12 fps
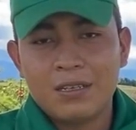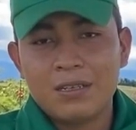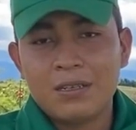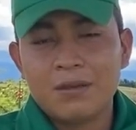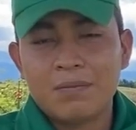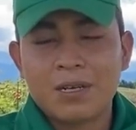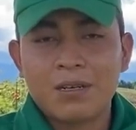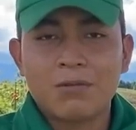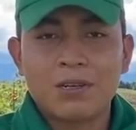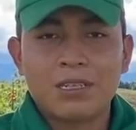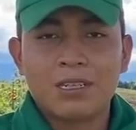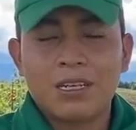y para
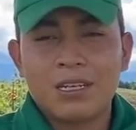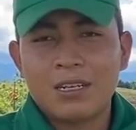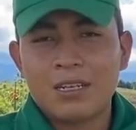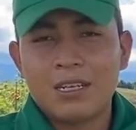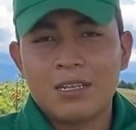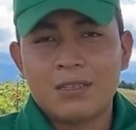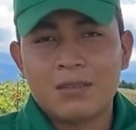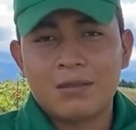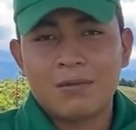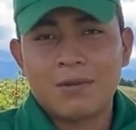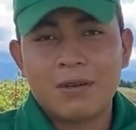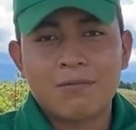guardar las
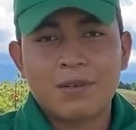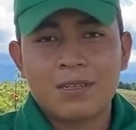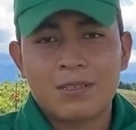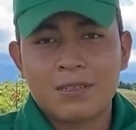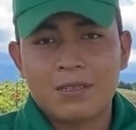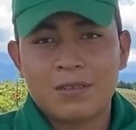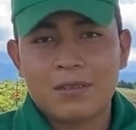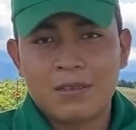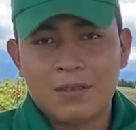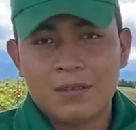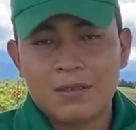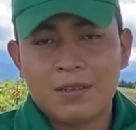faunas
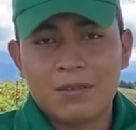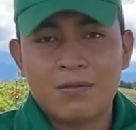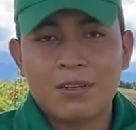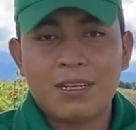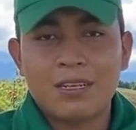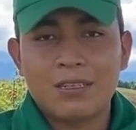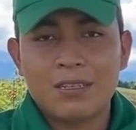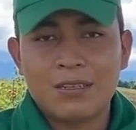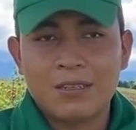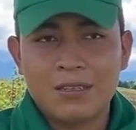naturales.